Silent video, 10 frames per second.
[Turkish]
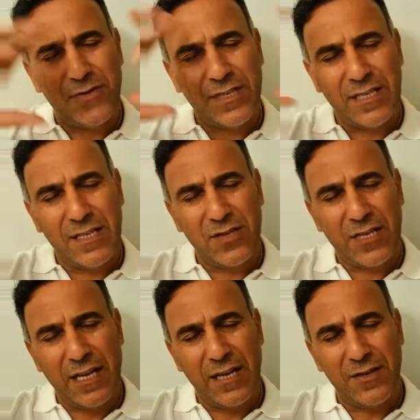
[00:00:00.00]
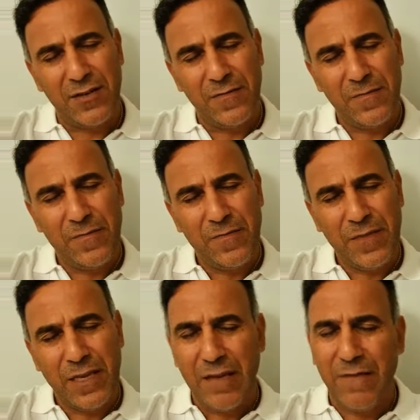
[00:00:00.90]
sonra gidecekler
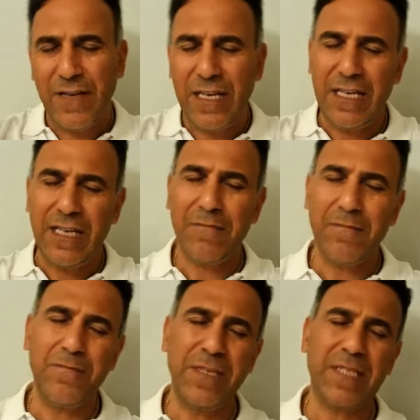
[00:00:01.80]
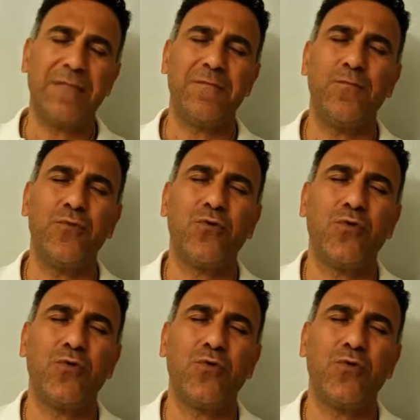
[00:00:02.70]
ve bizim